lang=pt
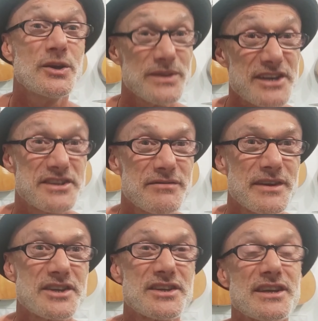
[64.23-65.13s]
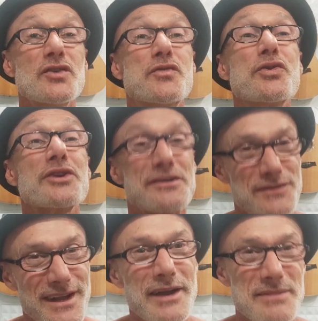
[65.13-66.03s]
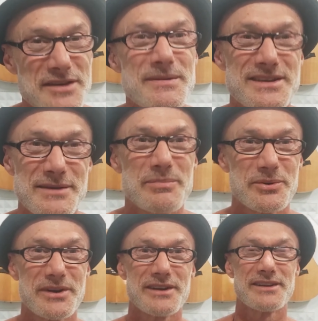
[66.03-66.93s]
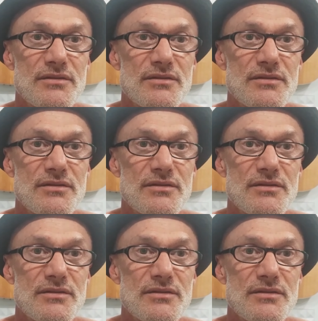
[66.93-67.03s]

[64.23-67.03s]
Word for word: Eu desta vez vou revelar mesmo esta porra.